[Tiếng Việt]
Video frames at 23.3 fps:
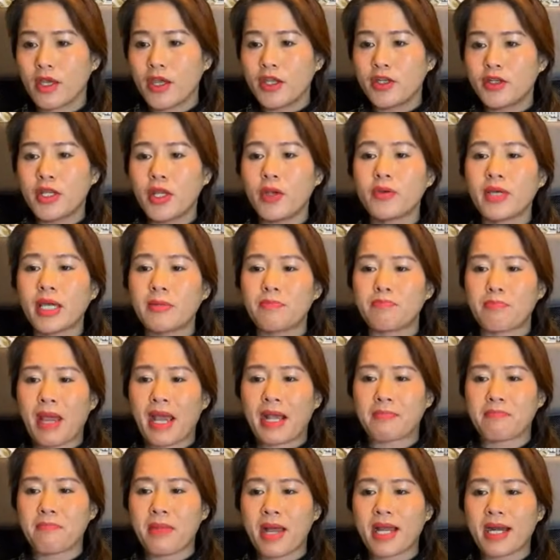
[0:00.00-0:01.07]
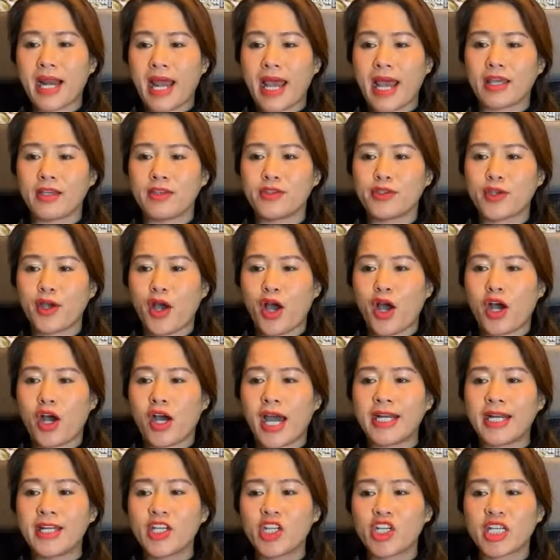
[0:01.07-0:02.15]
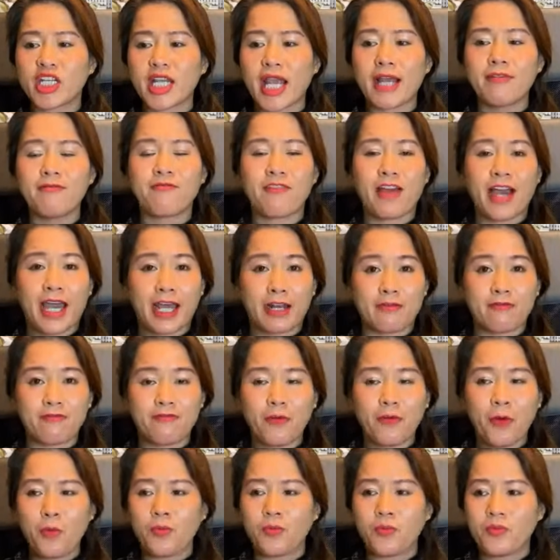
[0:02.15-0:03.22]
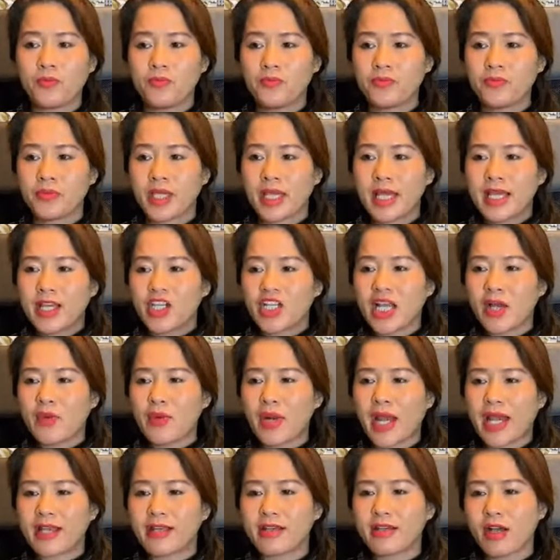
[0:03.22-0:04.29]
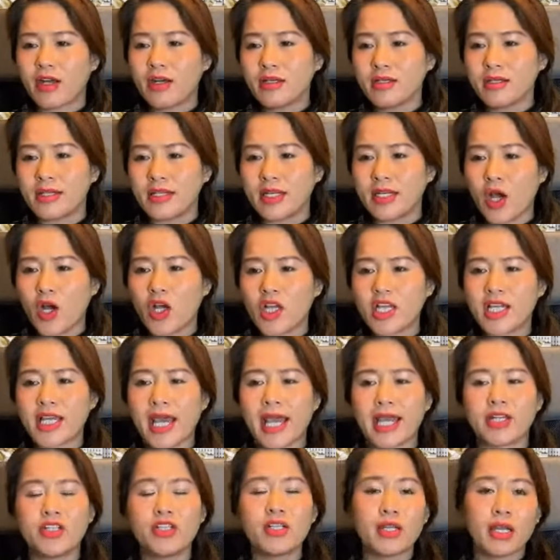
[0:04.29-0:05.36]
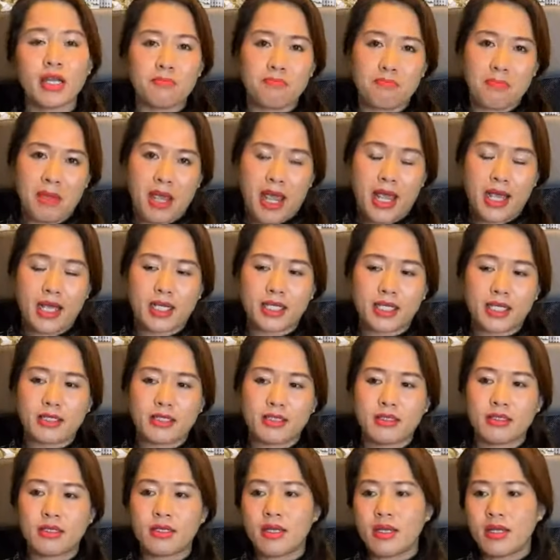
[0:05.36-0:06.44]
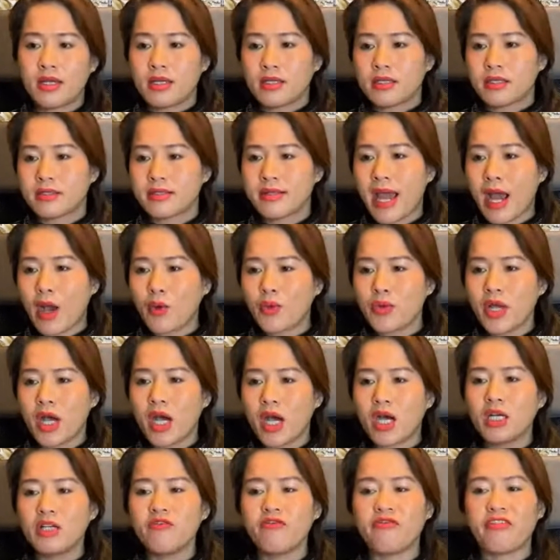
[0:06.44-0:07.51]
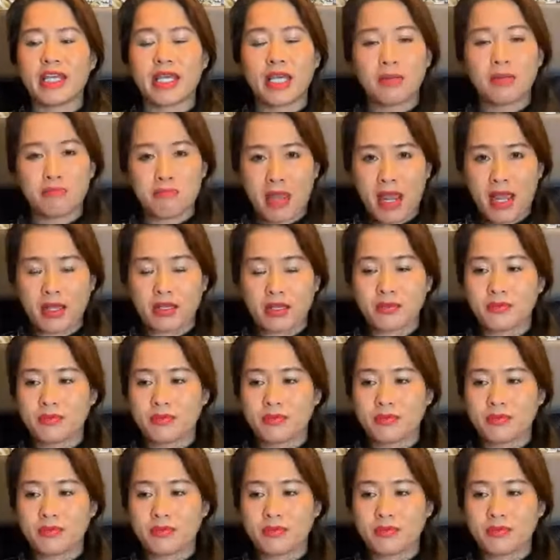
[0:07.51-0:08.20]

nếu cách mạng mang lại cho họ ánh sáng và hạnh phúc sao lại có người lo ngại trước cách mạng đau đớn vì cách mạng